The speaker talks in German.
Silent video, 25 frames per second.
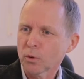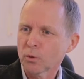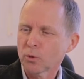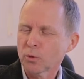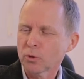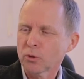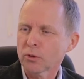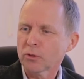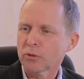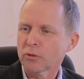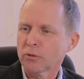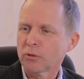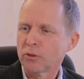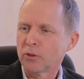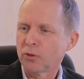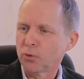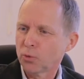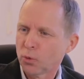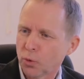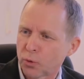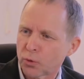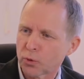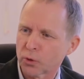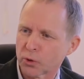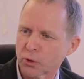und die
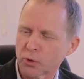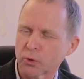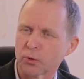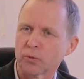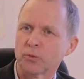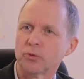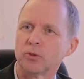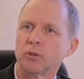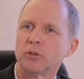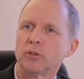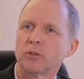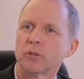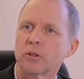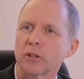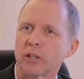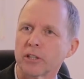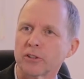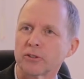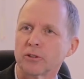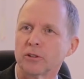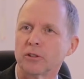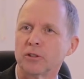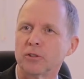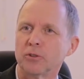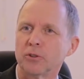Suchfunktion finde ich
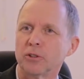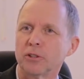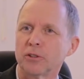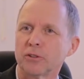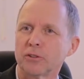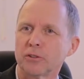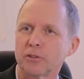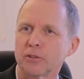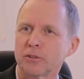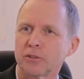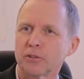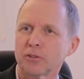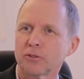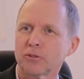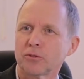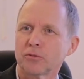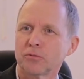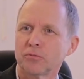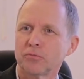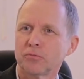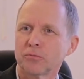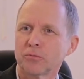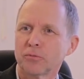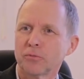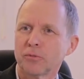klasse. Also das ist
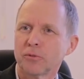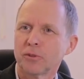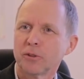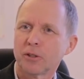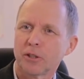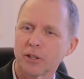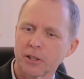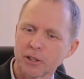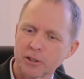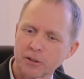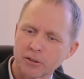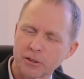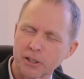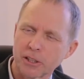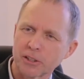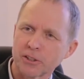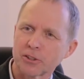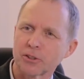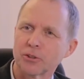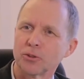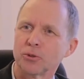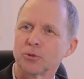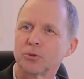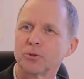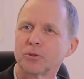ein
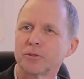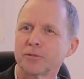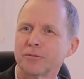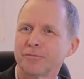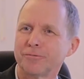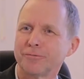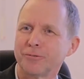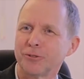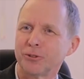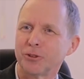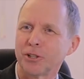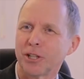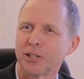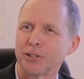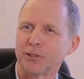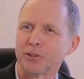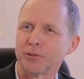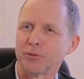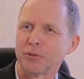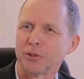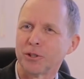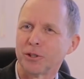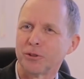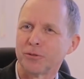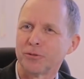Tastendruck und alles wird